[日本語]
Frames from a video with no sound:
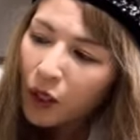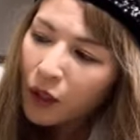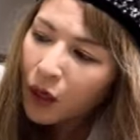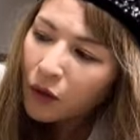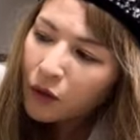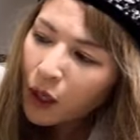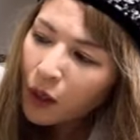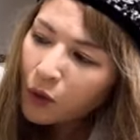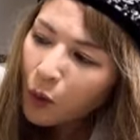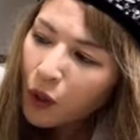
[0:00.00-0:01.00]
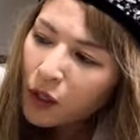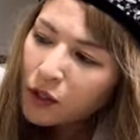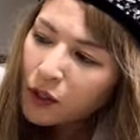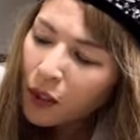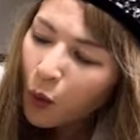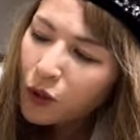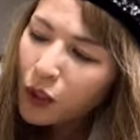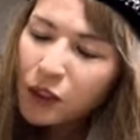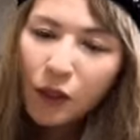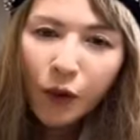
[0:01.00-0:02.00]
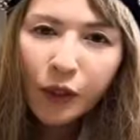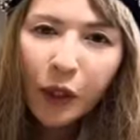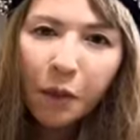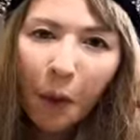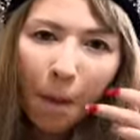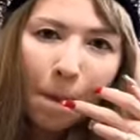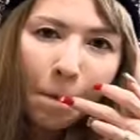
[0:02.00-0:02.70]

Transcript: が南東海座で同じなわけないもん。